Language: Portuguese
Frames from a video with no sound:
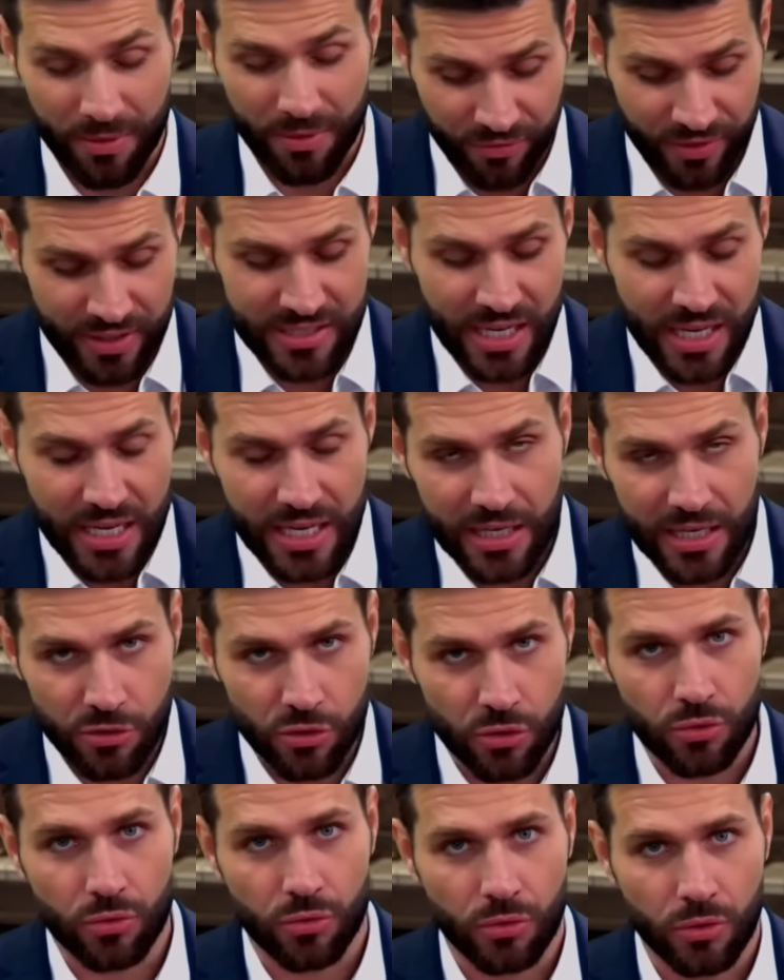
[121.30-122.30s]
para fazer
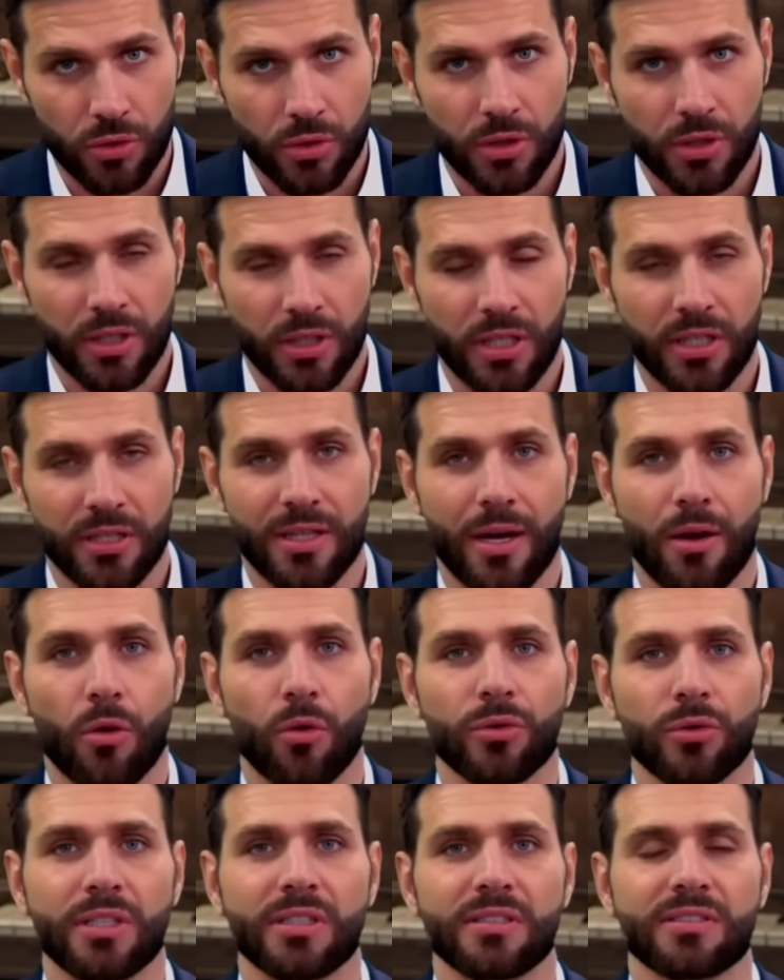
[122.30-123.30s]
isso, que está
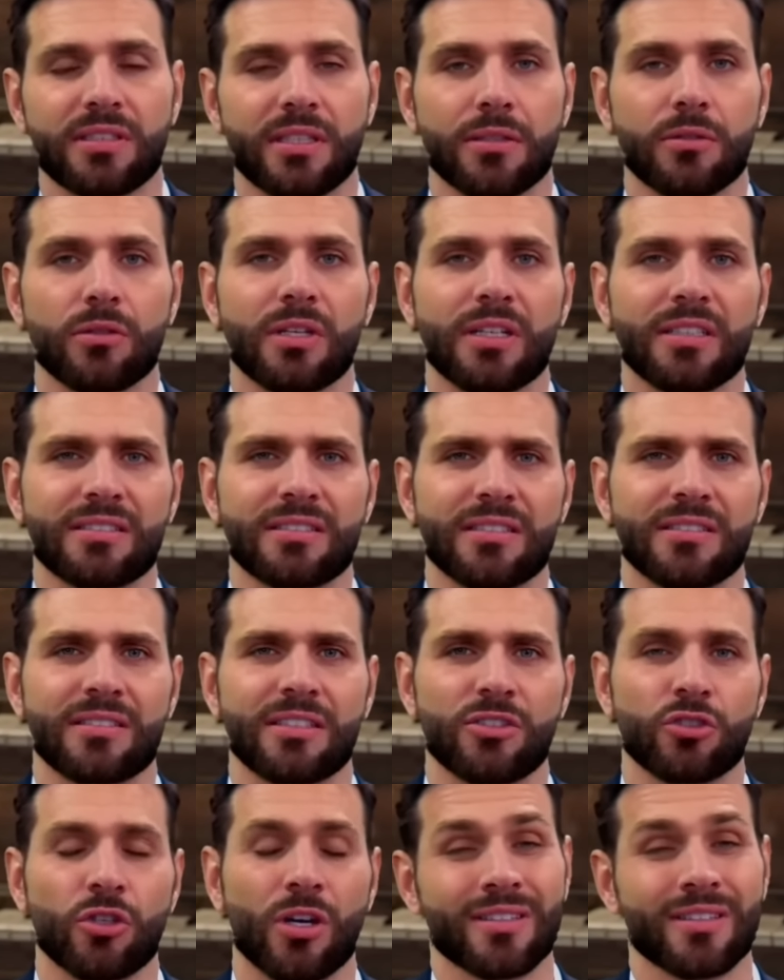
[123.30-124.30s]
acontecendo na
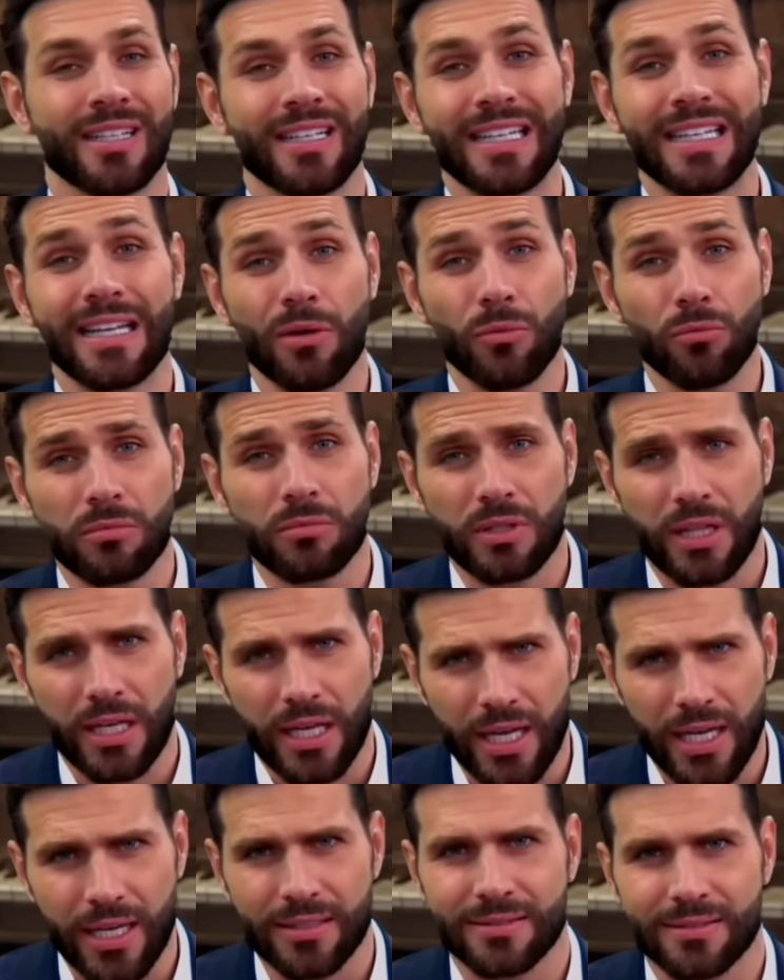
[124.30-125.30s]
CCJ, ele não
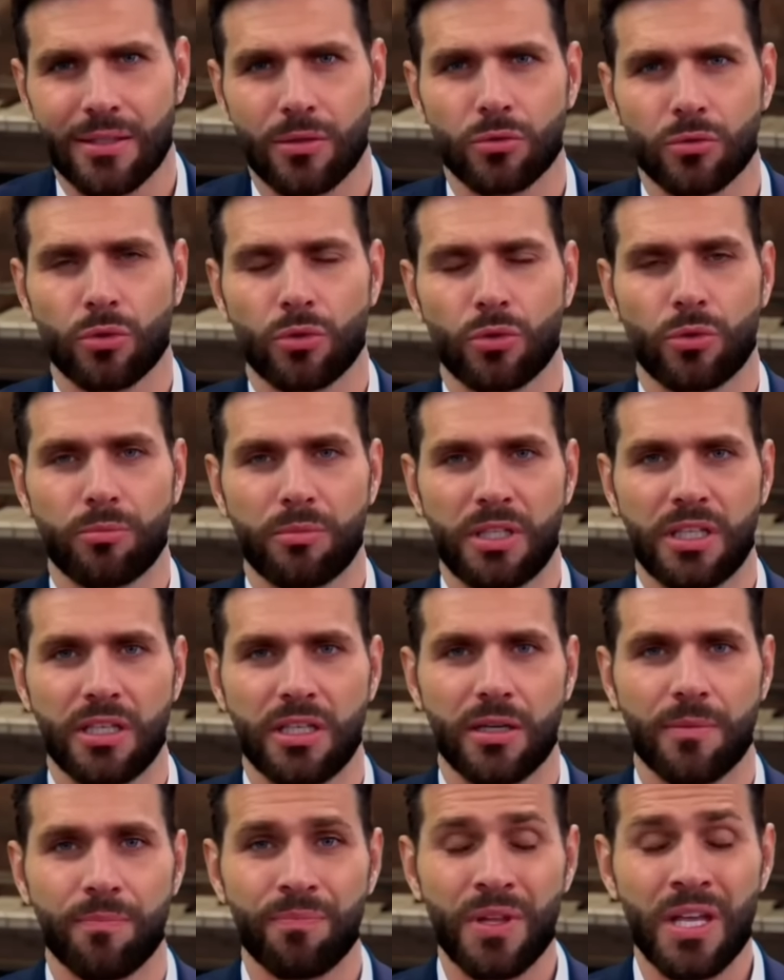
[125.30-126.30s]
tem essa
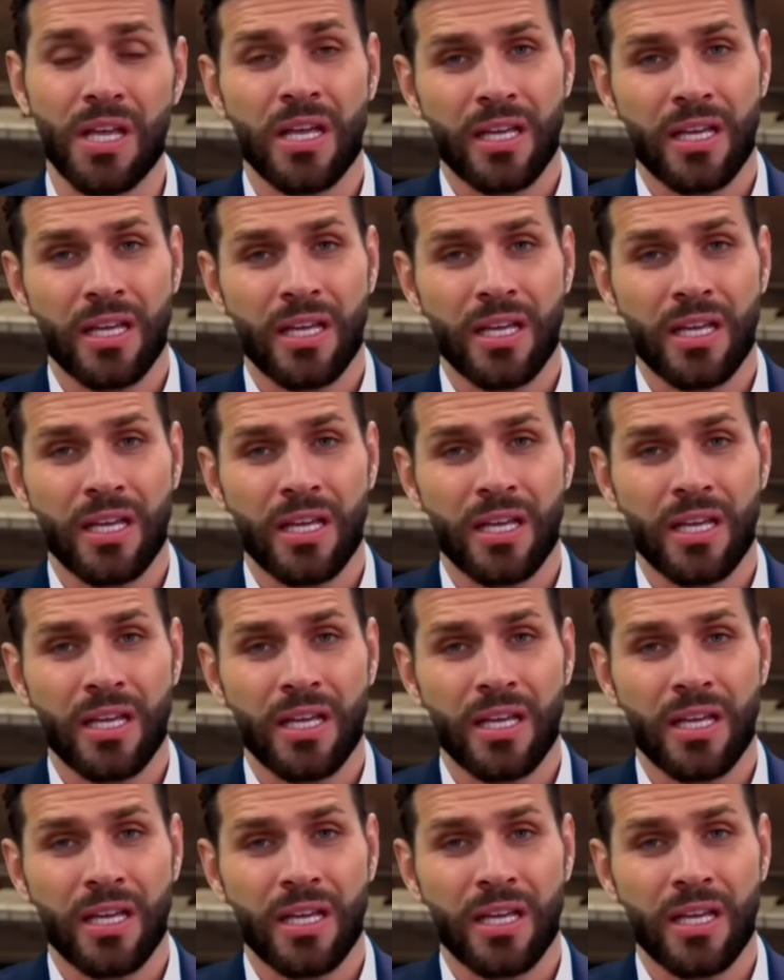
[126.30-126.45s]
autonomia.